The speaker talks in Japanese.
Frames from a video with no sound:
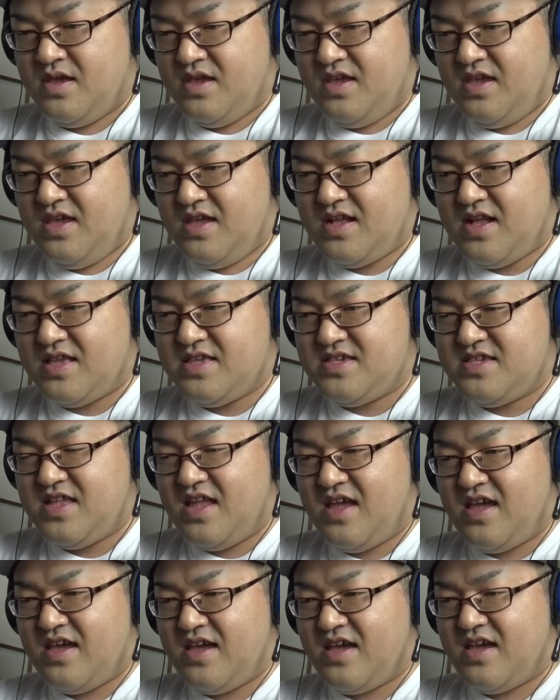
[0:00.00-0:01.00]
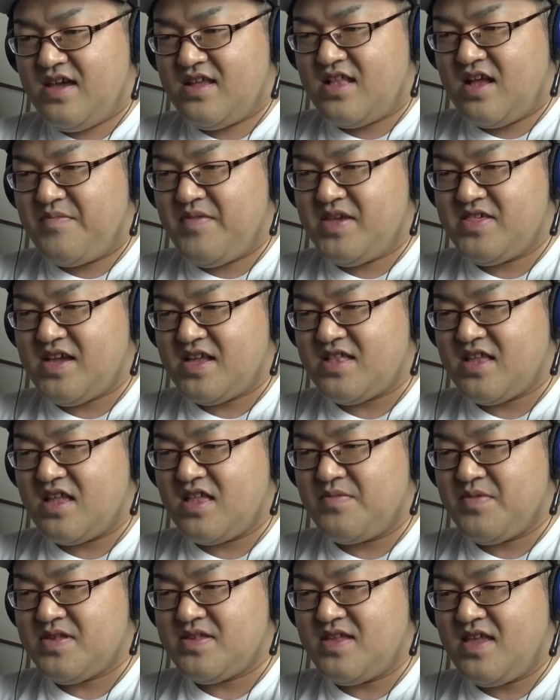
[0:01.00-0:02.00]
いい感じで、えー、ダメージ与え
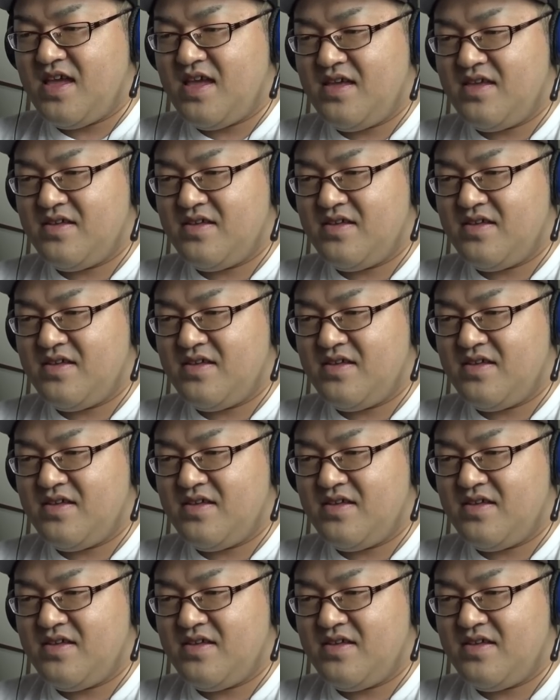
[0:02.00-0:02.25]
てますね。